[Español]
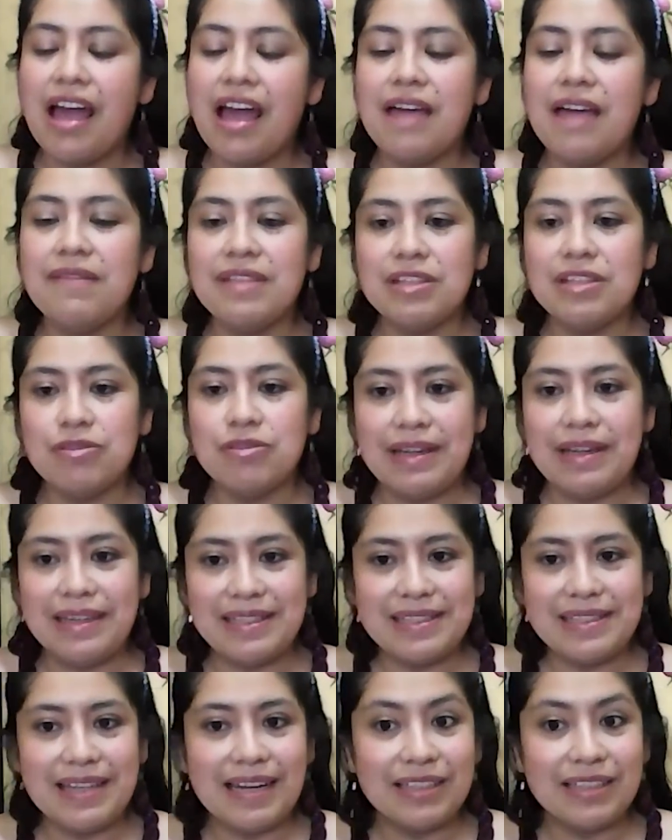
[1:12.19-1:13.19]
a
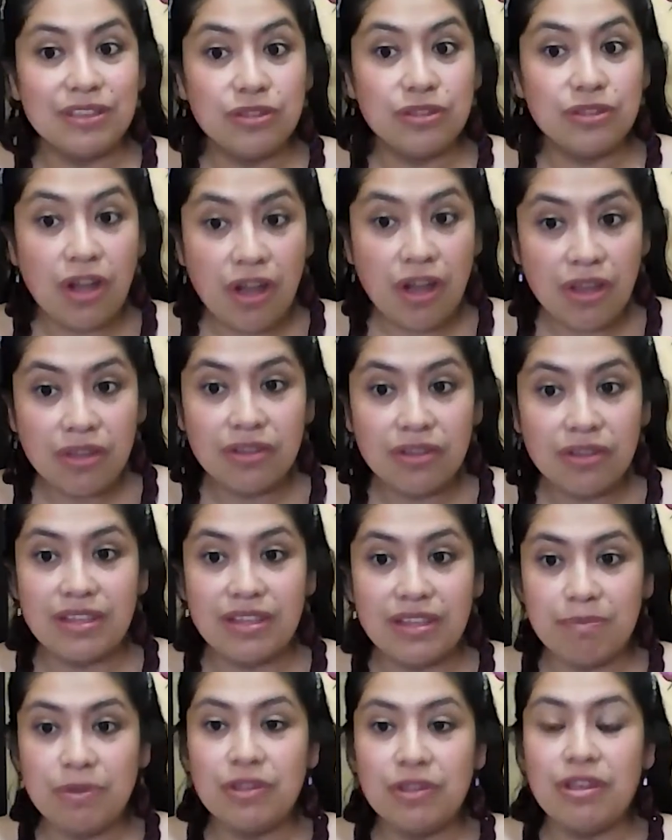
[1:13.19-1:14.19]
visualizar todo
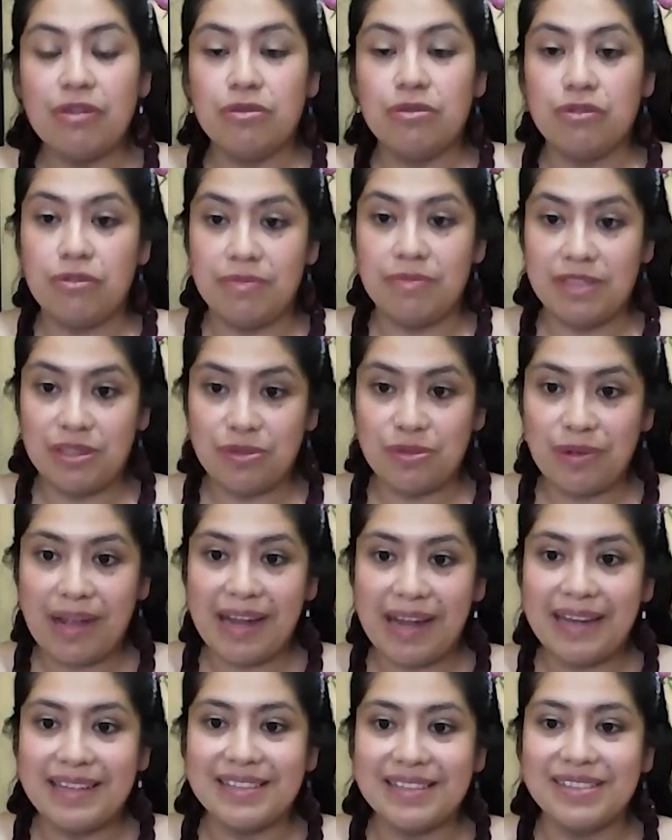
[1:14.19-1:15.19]
tipo de
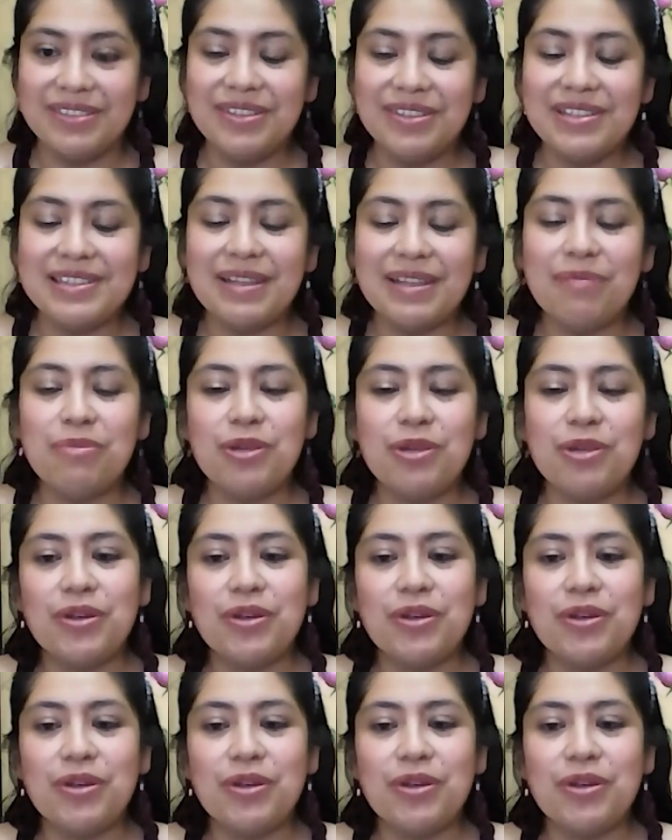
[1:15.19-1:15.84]
audiovisuales, ¿no? Están muy